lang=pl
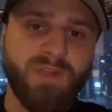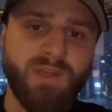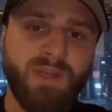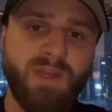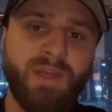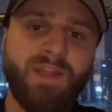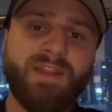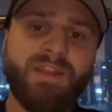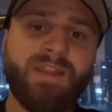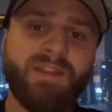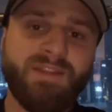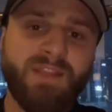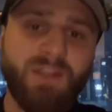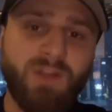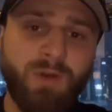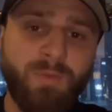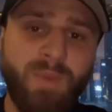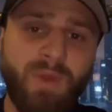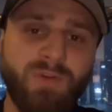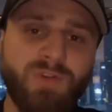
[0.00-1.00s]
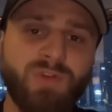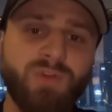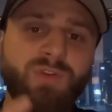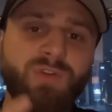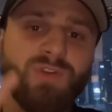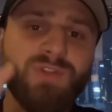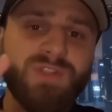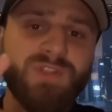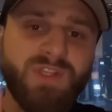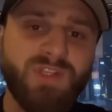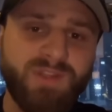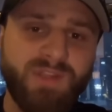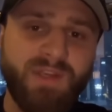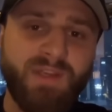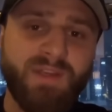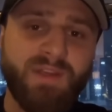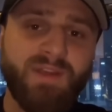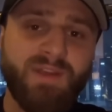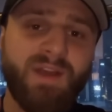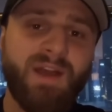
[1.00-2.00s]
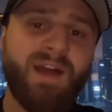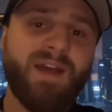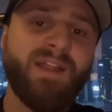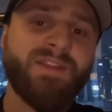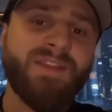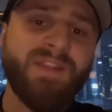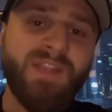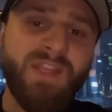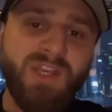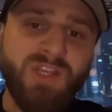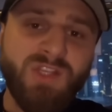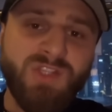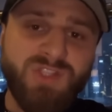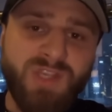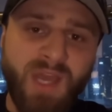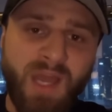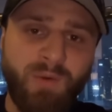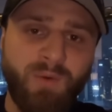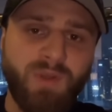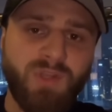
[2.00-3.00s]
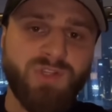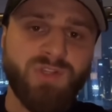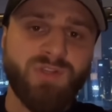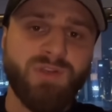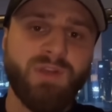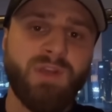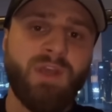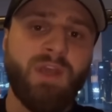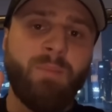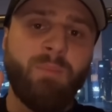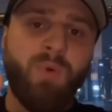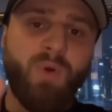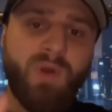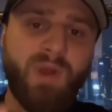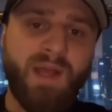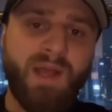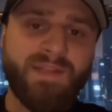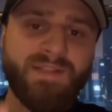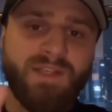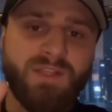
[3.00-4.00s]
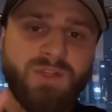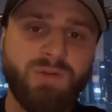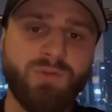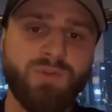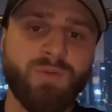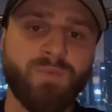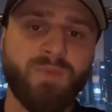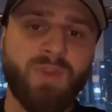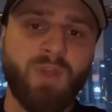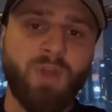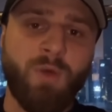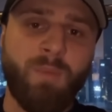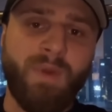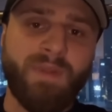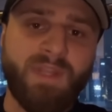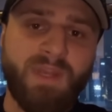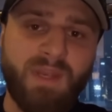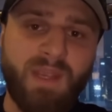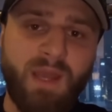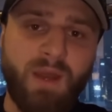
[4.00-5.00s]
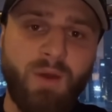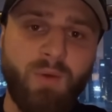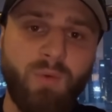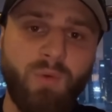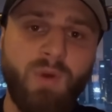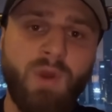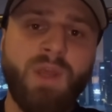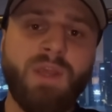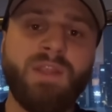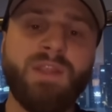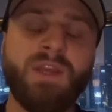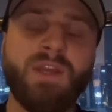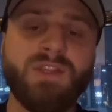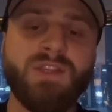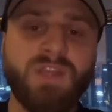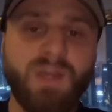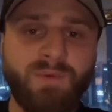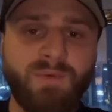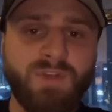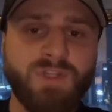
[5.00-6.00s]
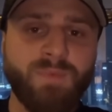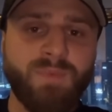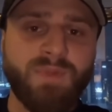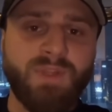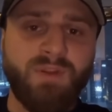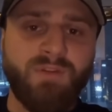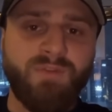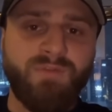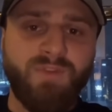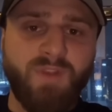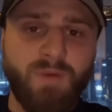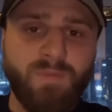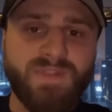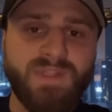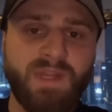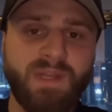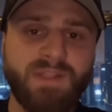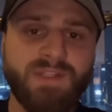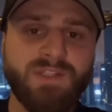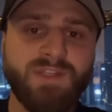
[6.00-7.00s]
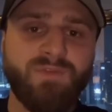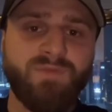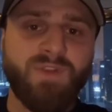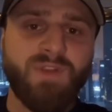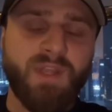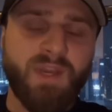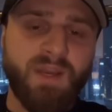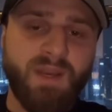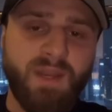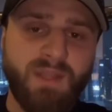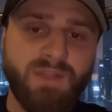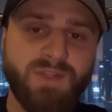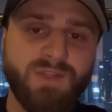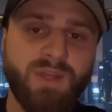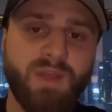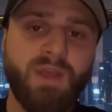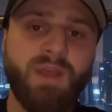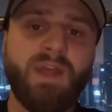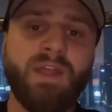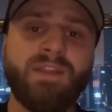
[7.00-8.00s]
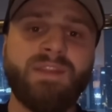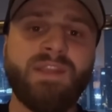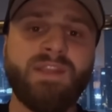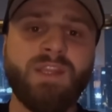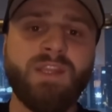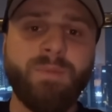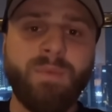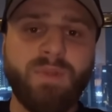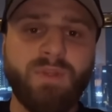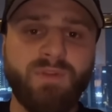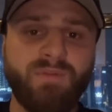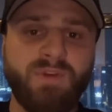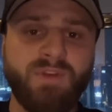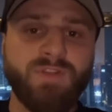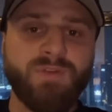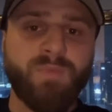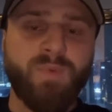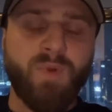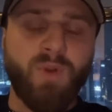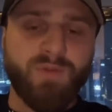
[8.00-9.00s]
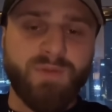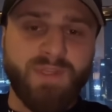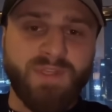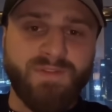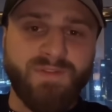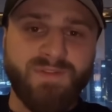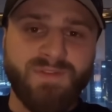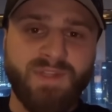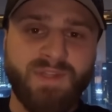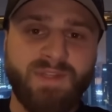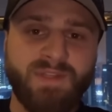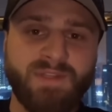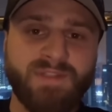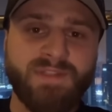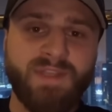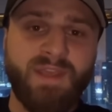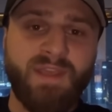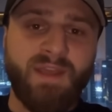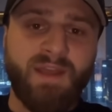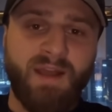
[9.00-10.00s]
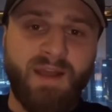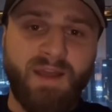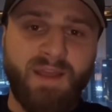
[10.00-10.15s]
Dlatego miałeś go dostać ty, ale ty nie chciałeś pokazać ludziom tego materiału i nie chciałeś, żeby ten film znalazł się w internecie. Nie dementowałeś plotek związanych z AI,